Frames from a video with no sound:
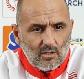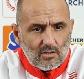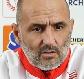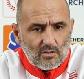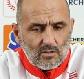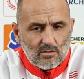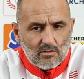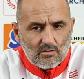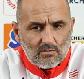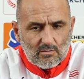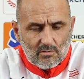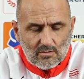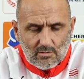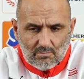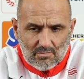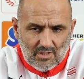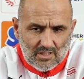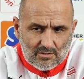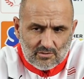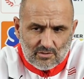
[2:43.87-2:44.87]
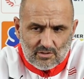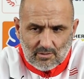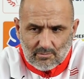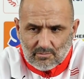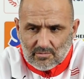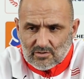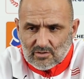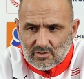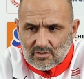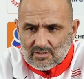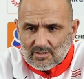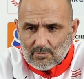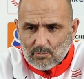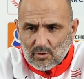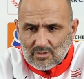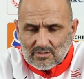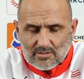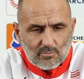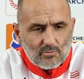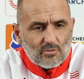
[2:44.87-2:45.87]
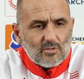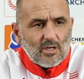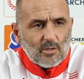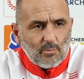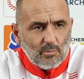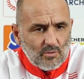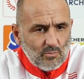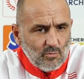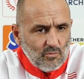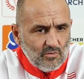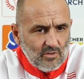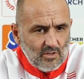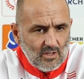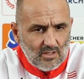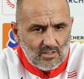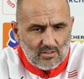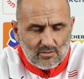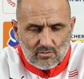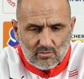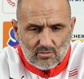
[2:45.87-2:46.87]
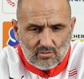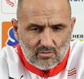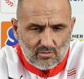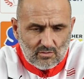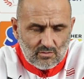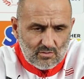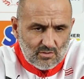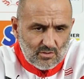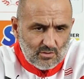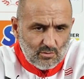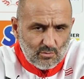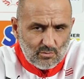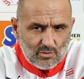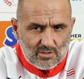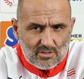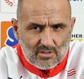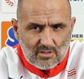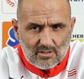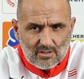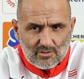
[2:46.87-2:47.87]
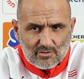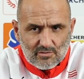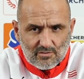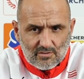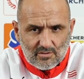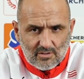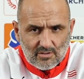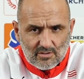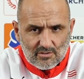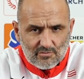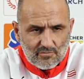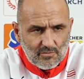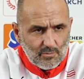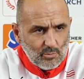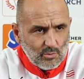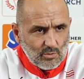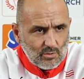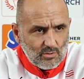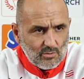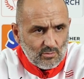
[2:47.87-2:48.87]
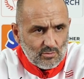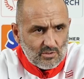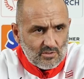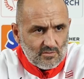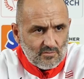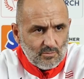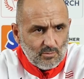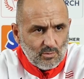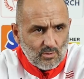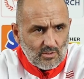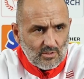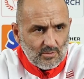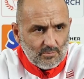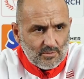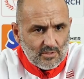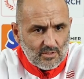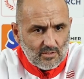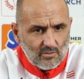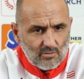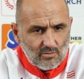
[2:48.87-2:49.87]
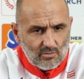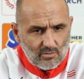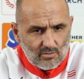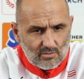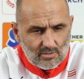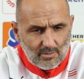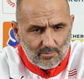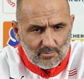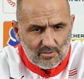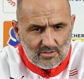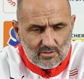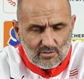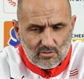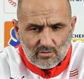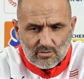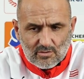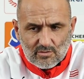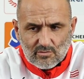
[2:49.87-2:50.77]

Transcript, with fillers: No, no, ma, że tam jeżeli zapłacą, no tak jak Pan mówi, ale to, to już jest nie nasz, nie nasz wybór, to już jest wybór tamtego, tamtej strony.